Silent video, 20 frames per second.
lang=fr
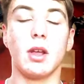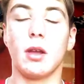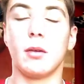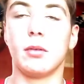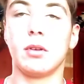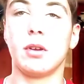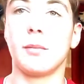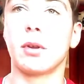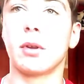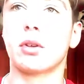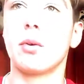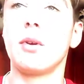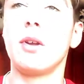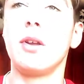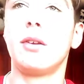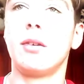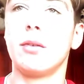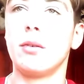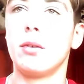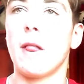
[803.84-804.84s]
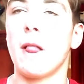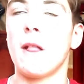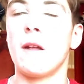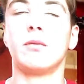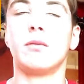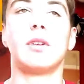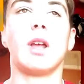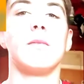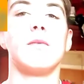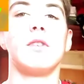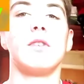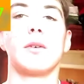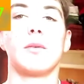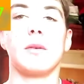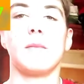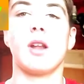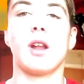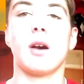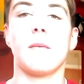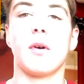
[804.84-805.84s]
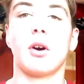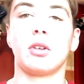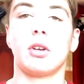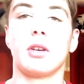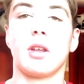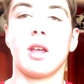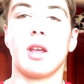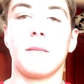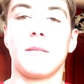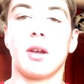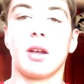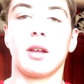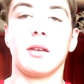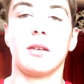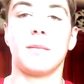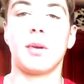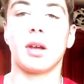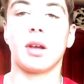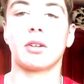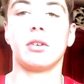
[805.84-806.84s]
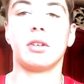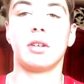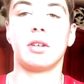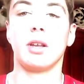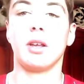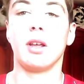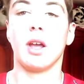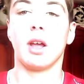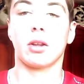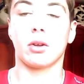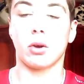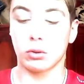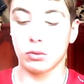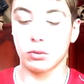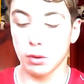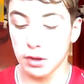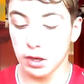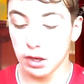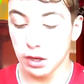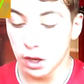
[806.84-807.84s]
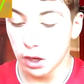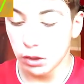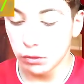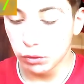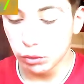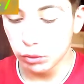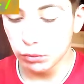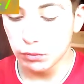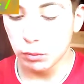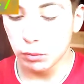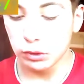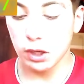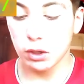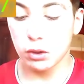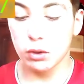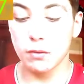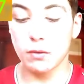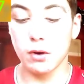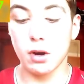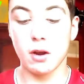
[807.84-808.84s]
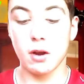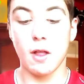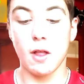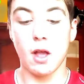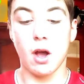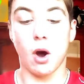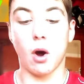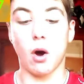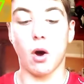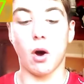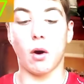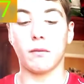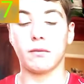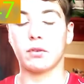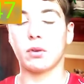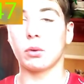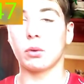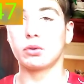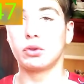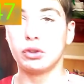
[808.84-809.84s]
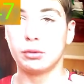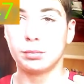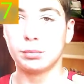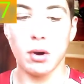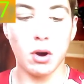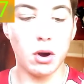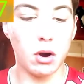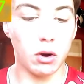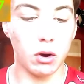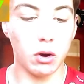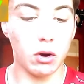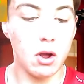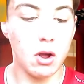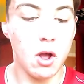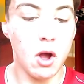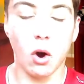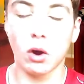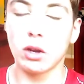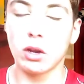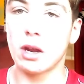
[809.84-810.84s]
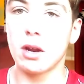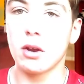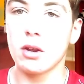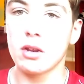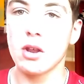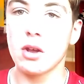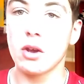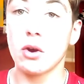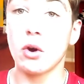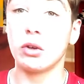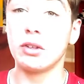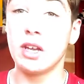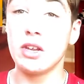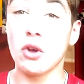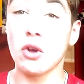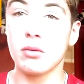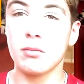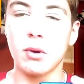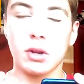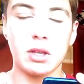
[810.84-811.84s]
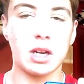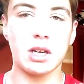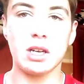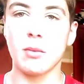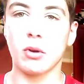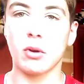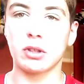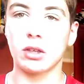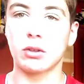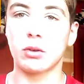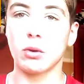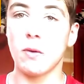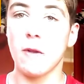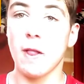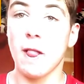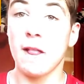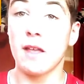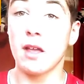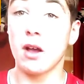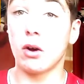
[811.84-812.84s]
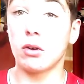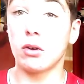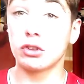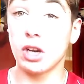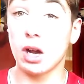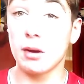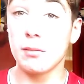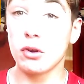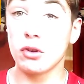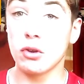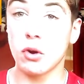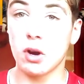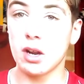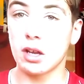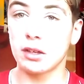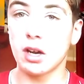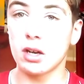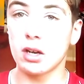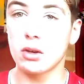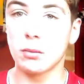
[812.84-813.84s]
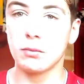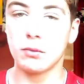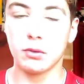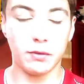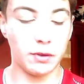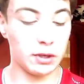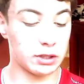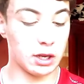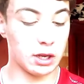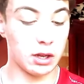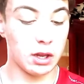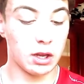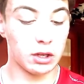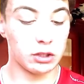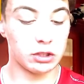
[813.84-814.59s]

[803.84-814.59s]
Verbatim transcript: vous avez, parce que oui, vous allez me dire oui, mais là, Brandon, il, a, personne s'est transformé. Je vais juste vous montrer que voilà, en faisant du sport, en, en, ayant une bonne alimentation et en charbonnant la salle comme vous devez